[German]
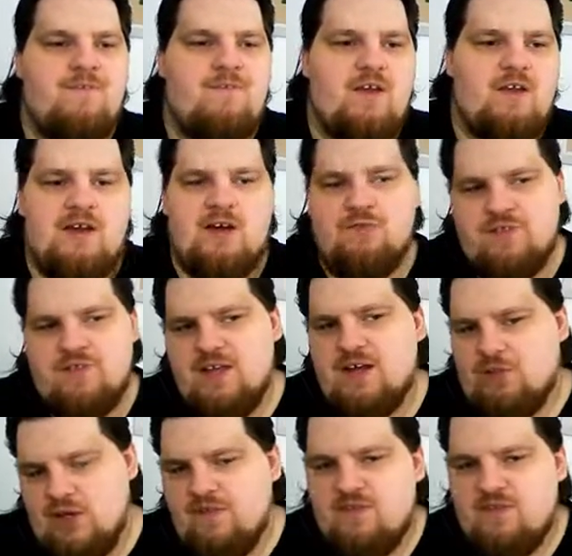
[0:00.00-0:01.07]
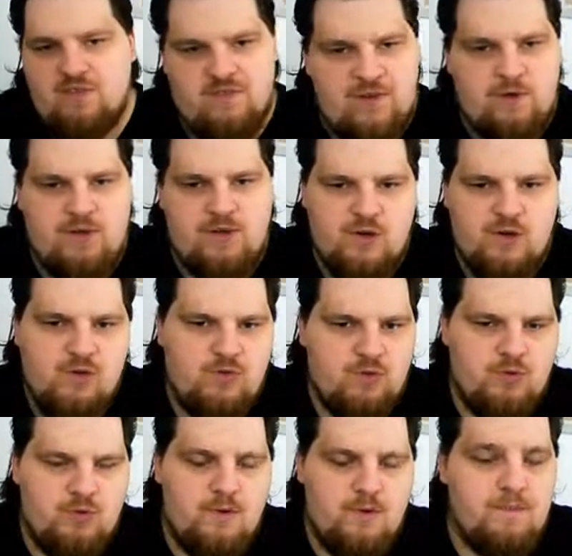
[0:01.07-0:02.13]
ne, also wie gesagt, so Level 200.000
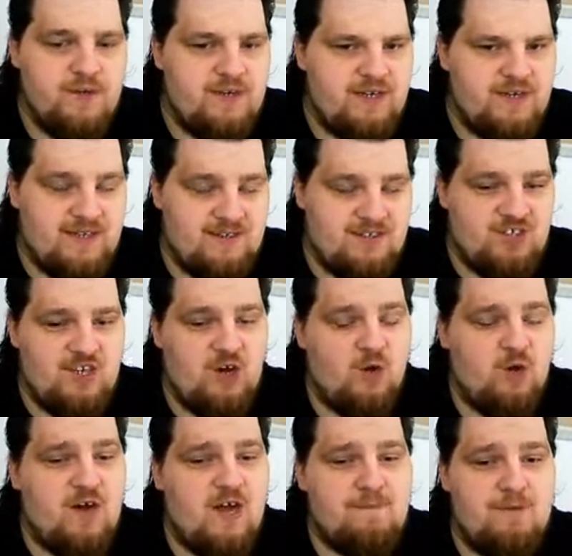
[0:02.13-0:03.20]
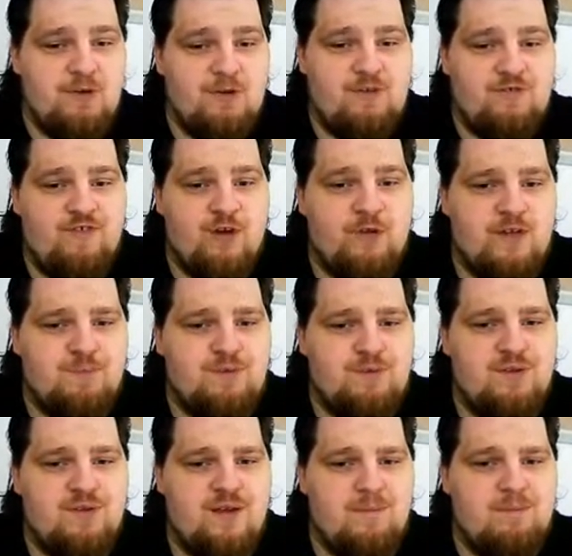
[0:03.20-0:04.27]
und so, da hatte ich dann auch gerade mal noch
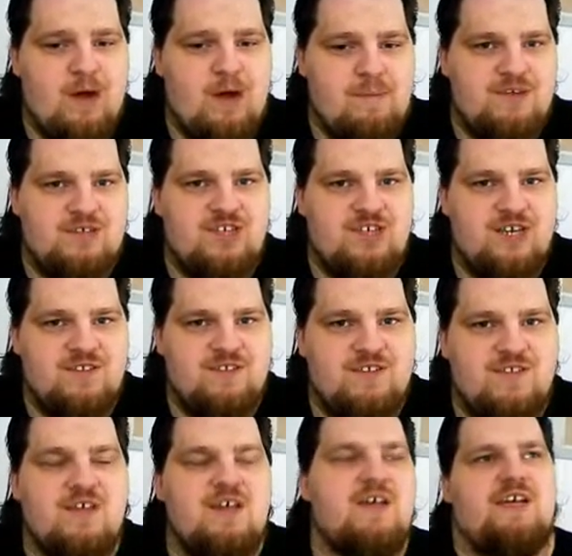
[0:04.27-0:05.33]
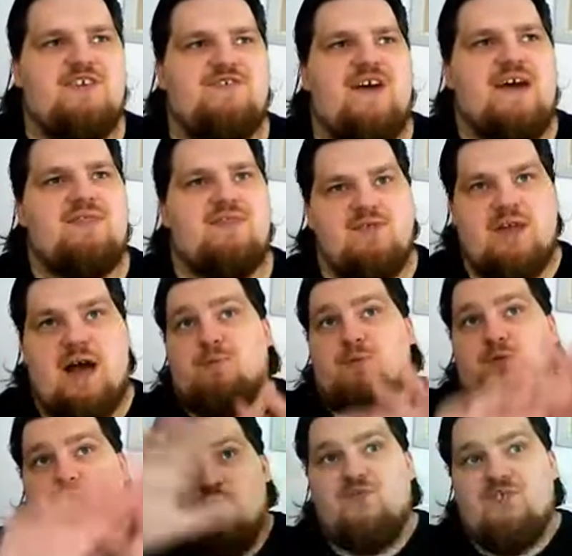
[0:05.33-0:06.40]
200% Primal Chance. Ich weiß, ist
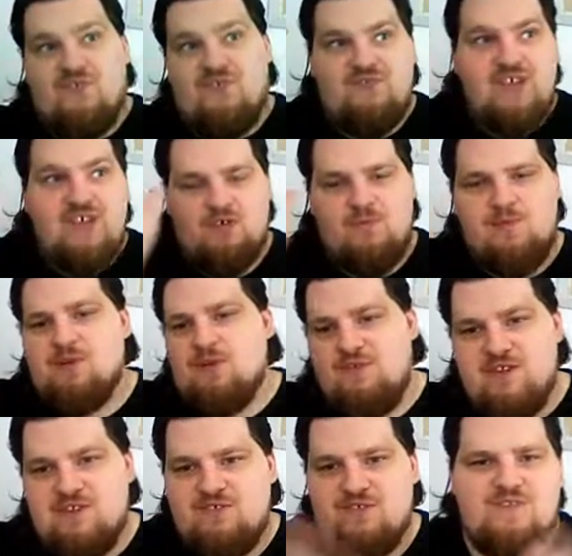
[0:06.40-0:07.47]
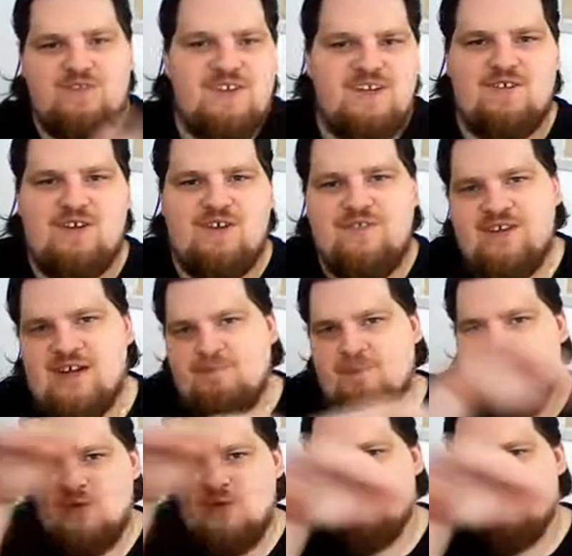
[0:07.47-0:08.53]
Apostrophe viel, immer noch viel zu viel, weil wie gesagt,
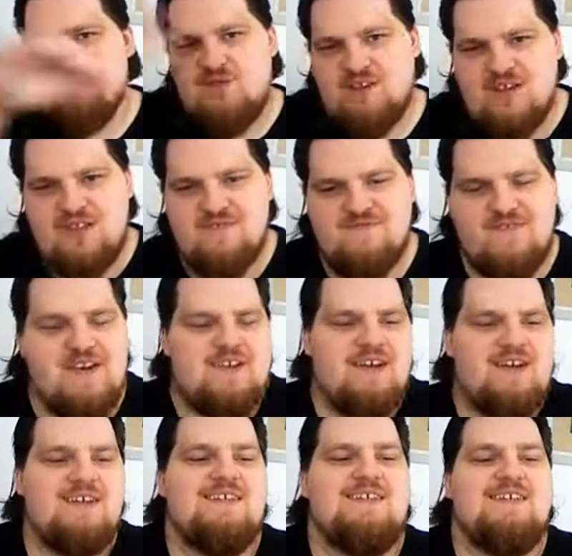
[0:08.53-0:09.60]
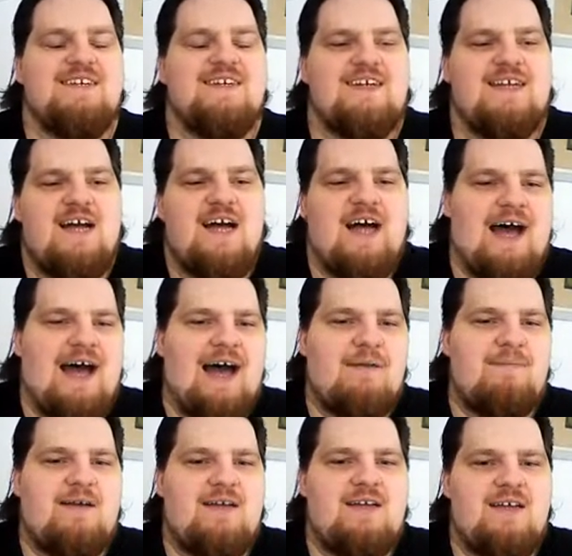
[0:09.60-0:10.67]
bei 100% geht es nicht weiter.
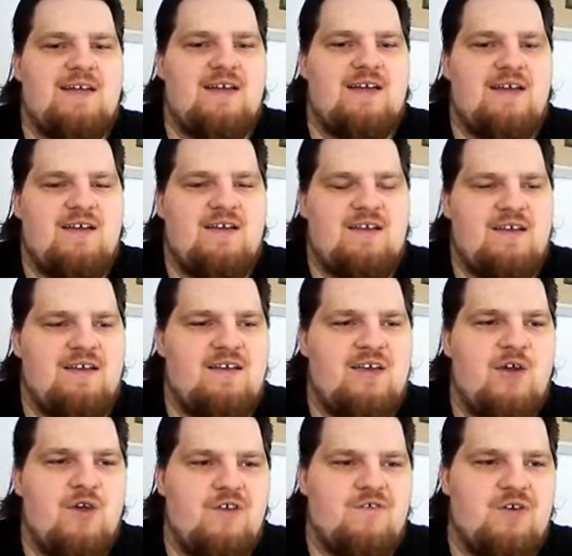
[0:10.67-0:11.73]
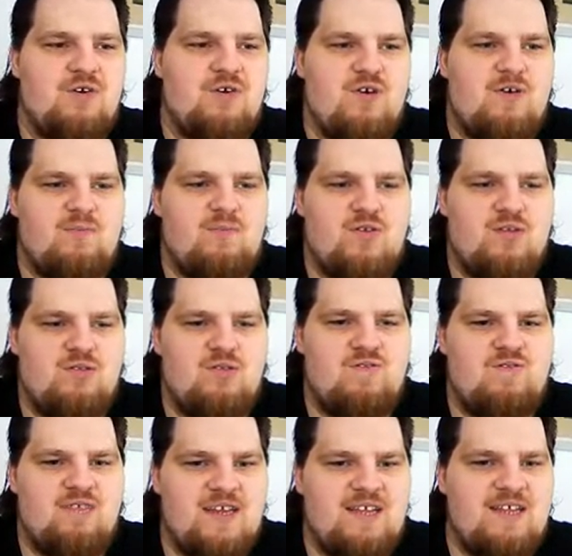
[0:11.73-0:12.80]
Aber äh, je höher wir kommen,
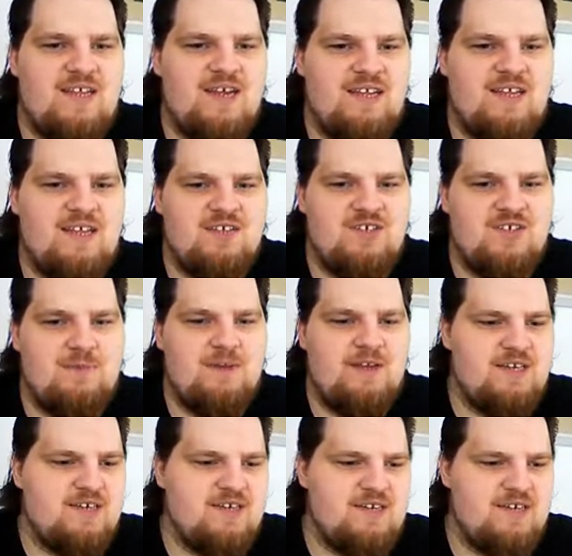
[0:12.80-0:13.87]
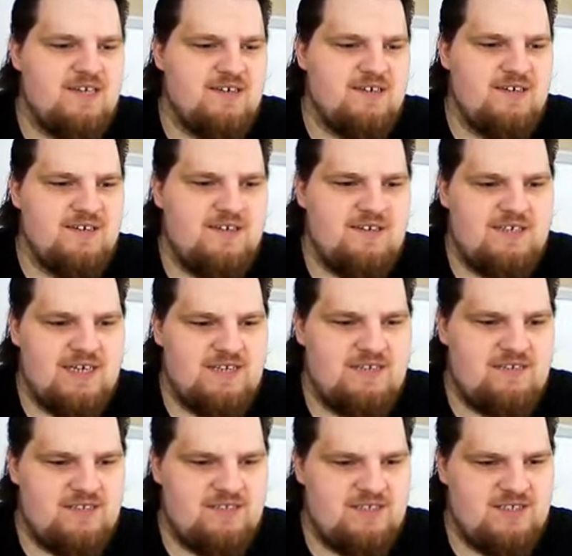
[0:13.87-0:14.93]
desto weiter geht das schon mal in die Knie. Das
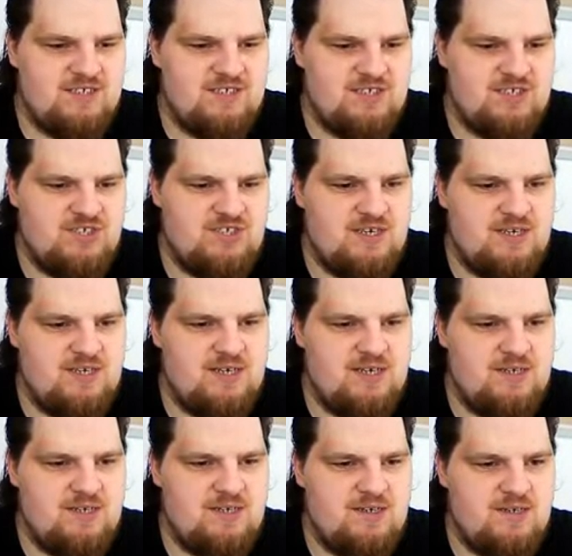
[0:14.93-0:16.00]
heißt, ich schicke hier